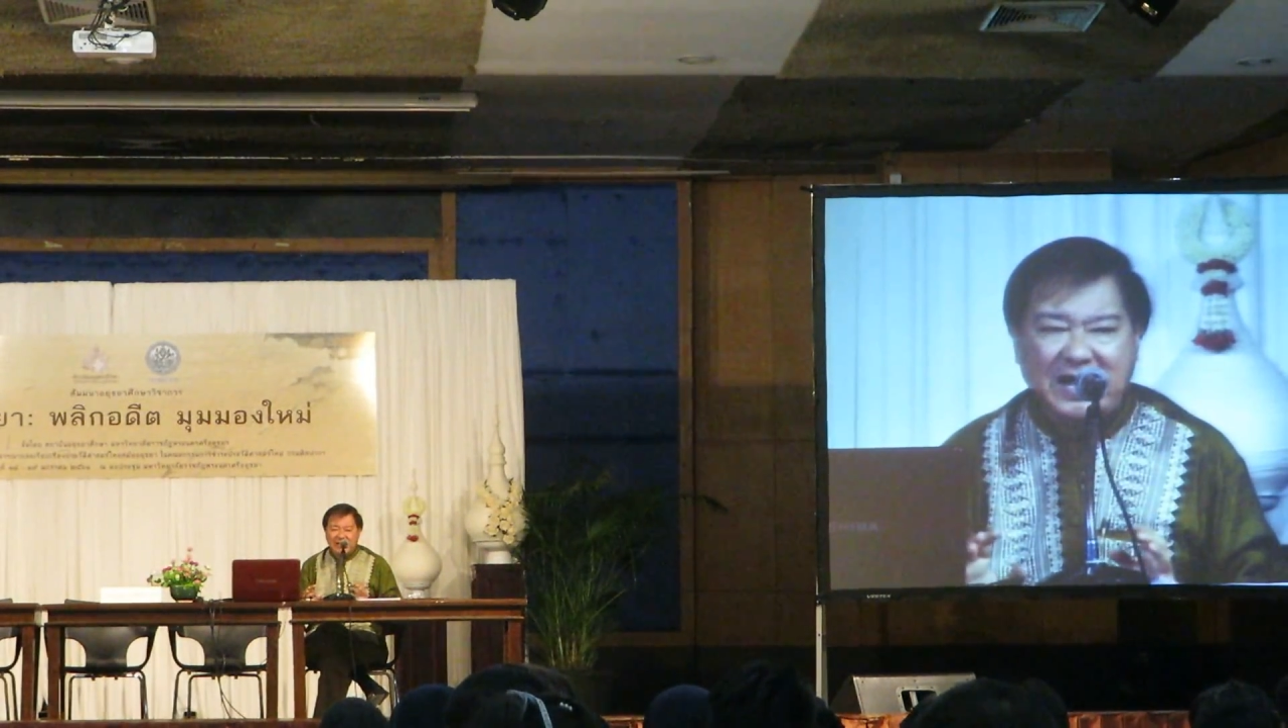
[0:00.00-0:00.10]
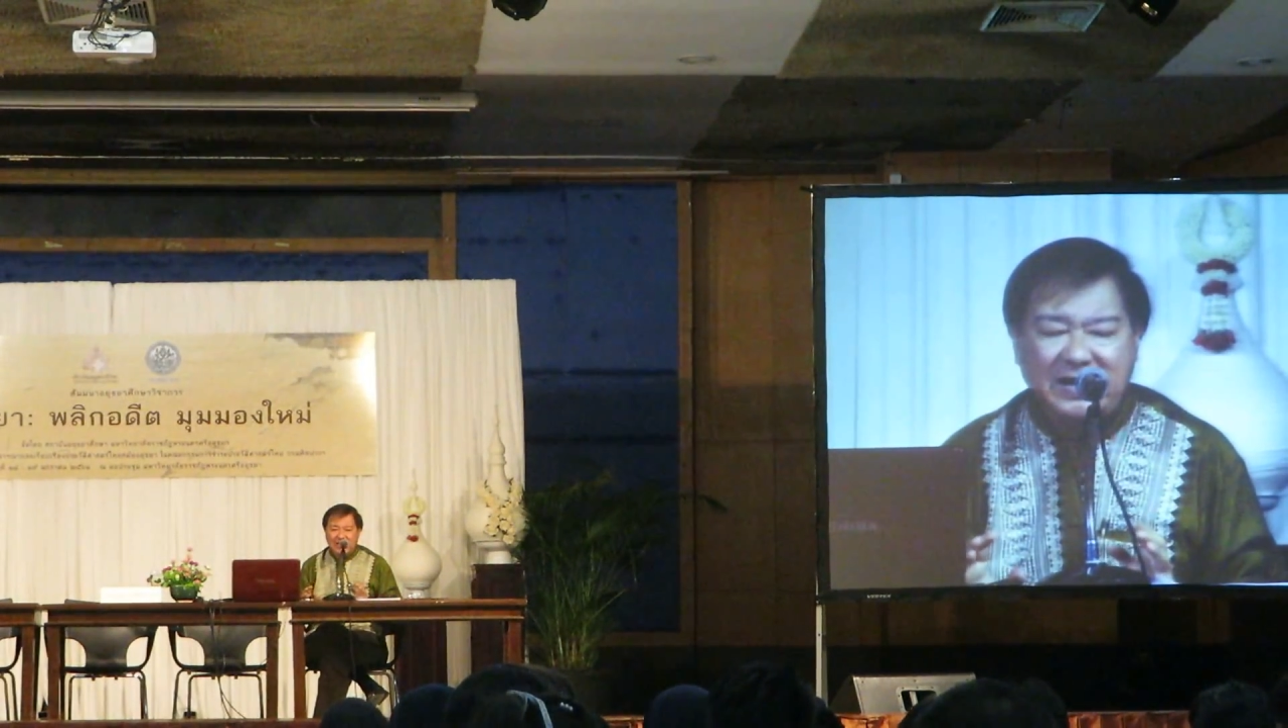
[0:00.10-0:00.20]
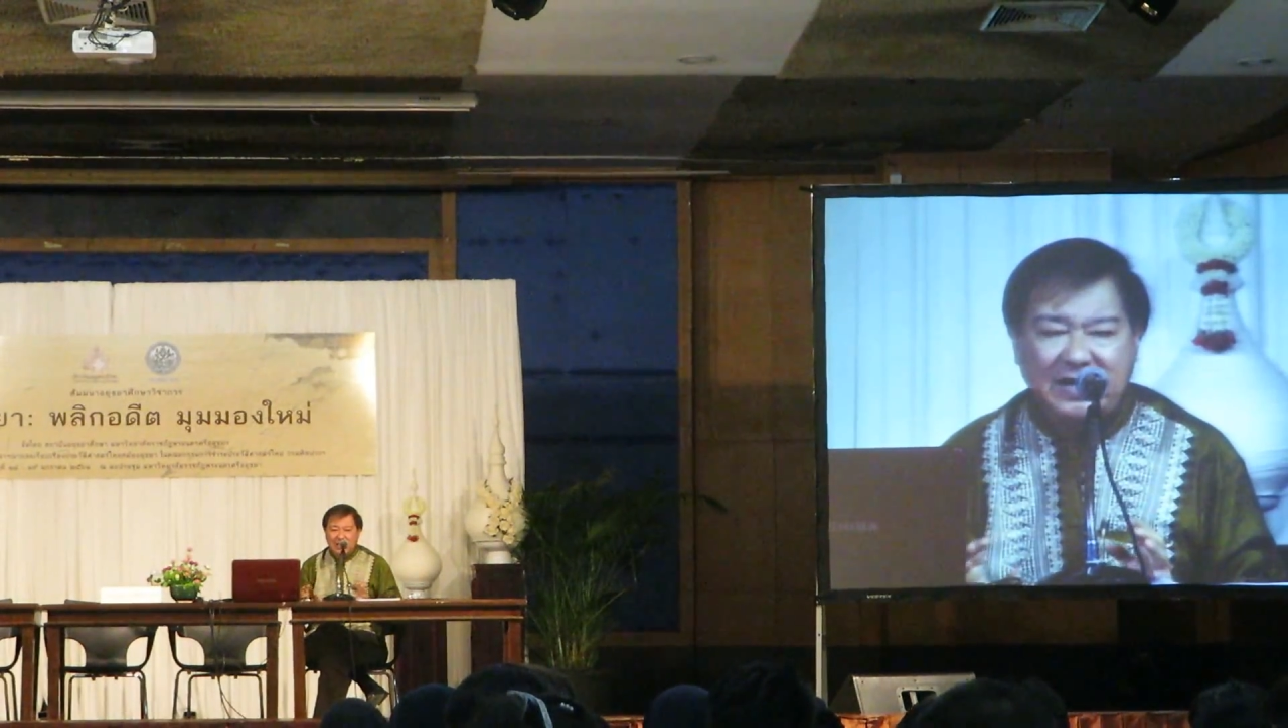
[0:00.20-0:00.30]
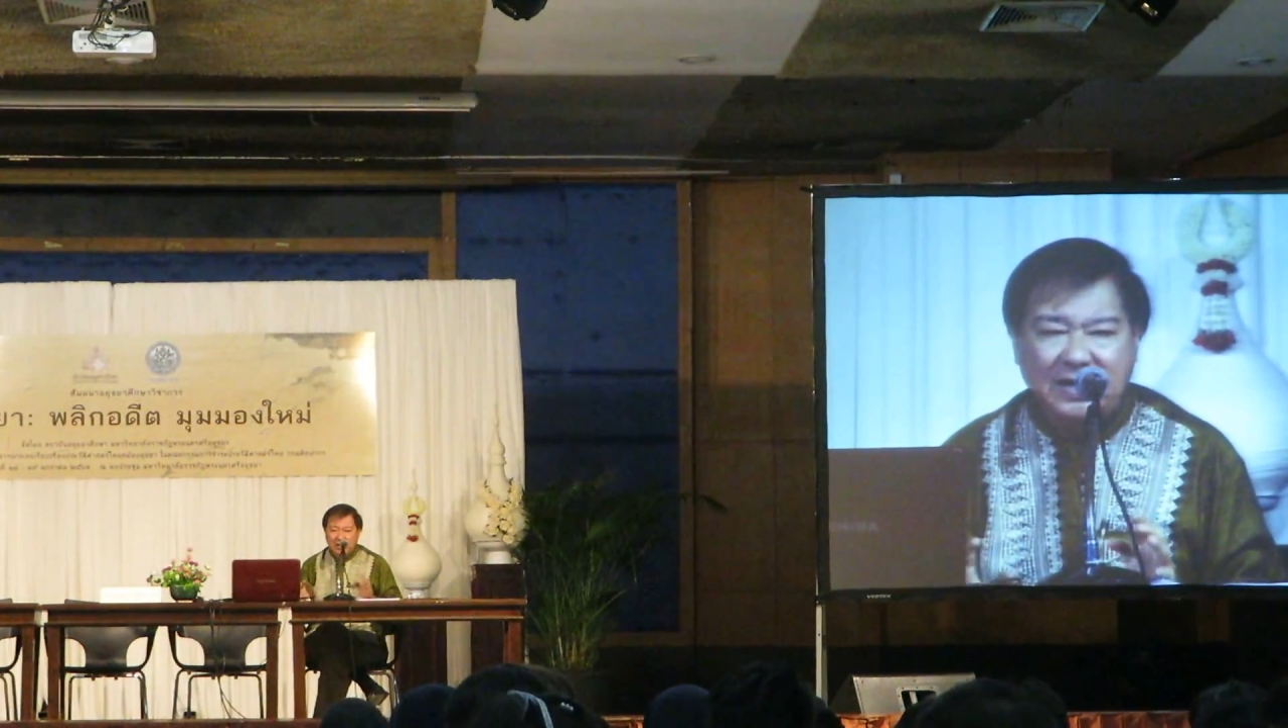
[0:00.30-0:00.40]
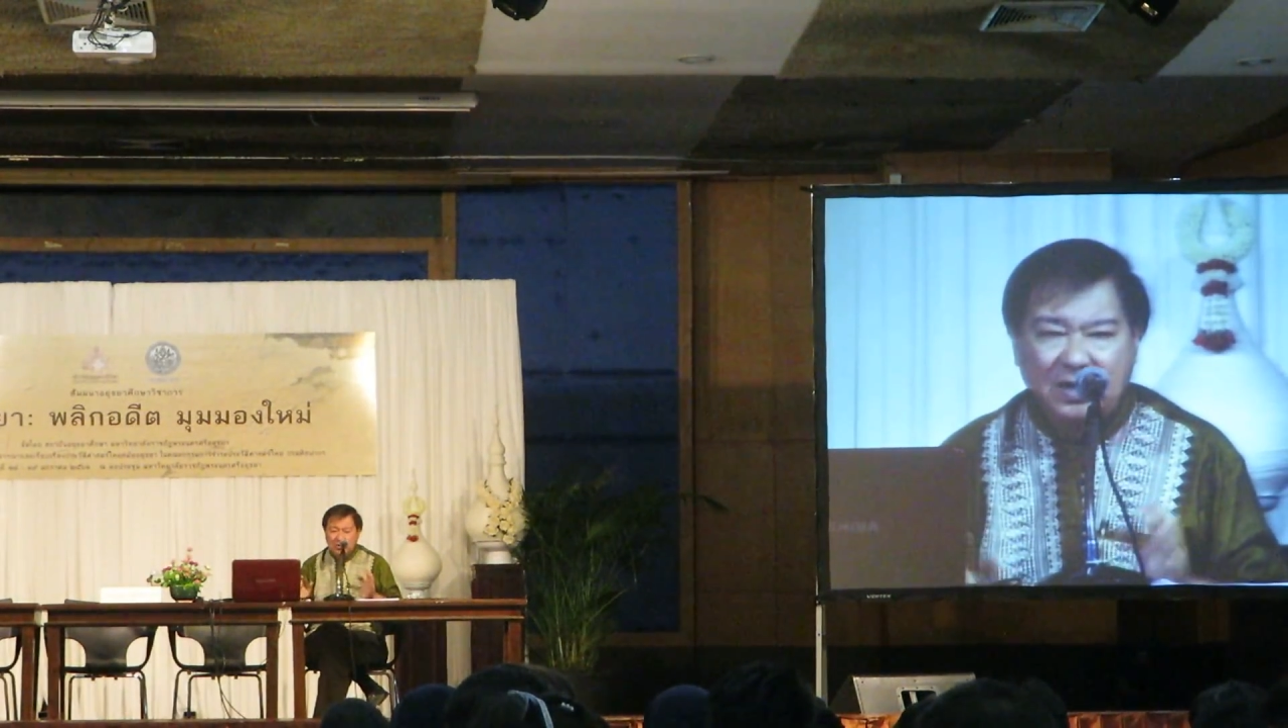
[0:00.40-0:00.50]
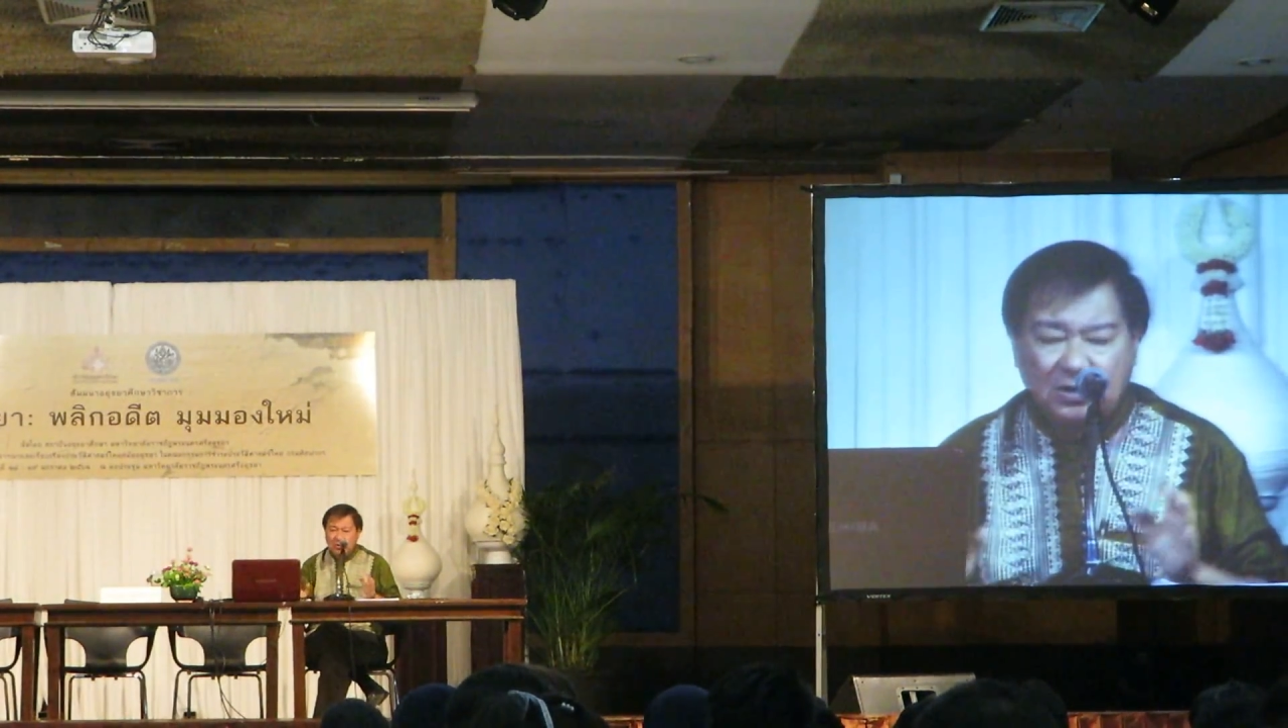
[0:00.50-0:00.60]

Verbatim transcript: งๆเนี่ย